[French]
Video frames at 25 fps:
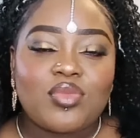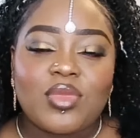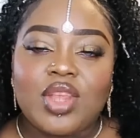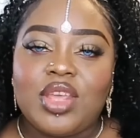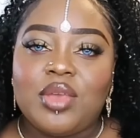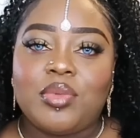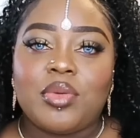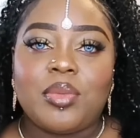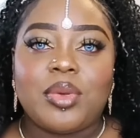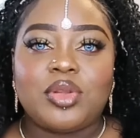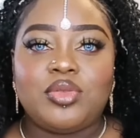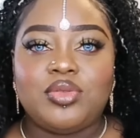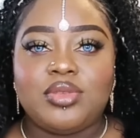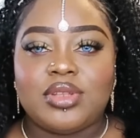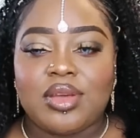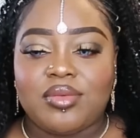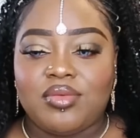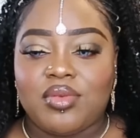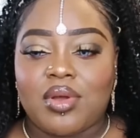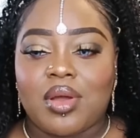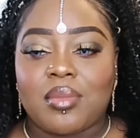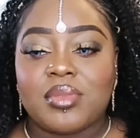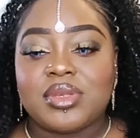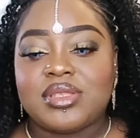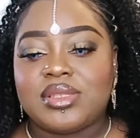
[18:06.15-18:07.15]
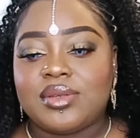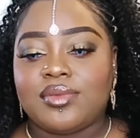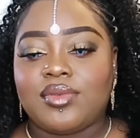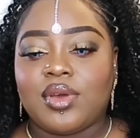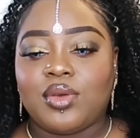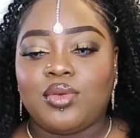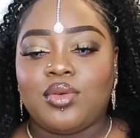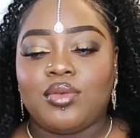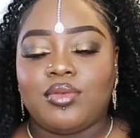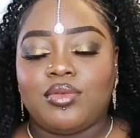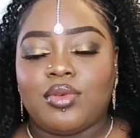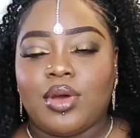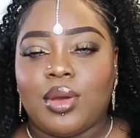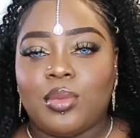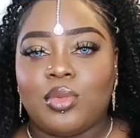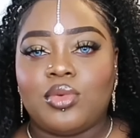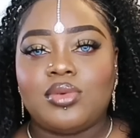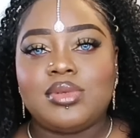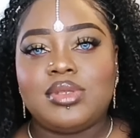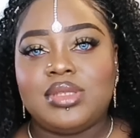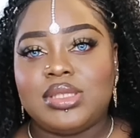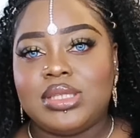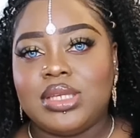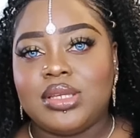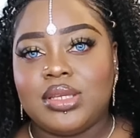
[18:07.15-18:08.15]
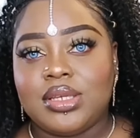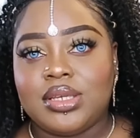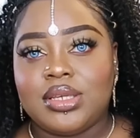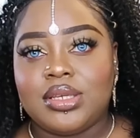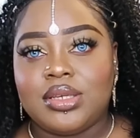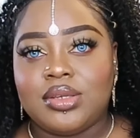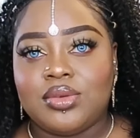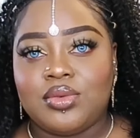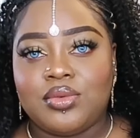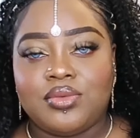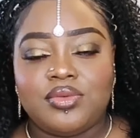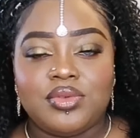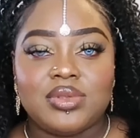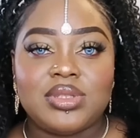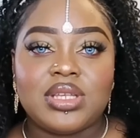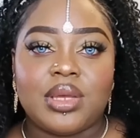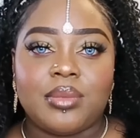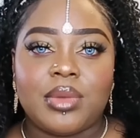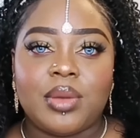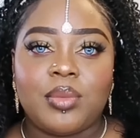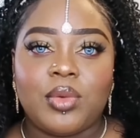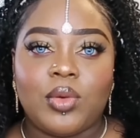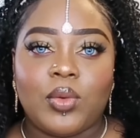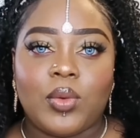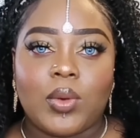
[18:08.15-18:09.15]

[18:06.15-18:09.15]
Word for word: il peut pas tout avoir, mais c'est vrai que vraiment, c'est le fils à maman,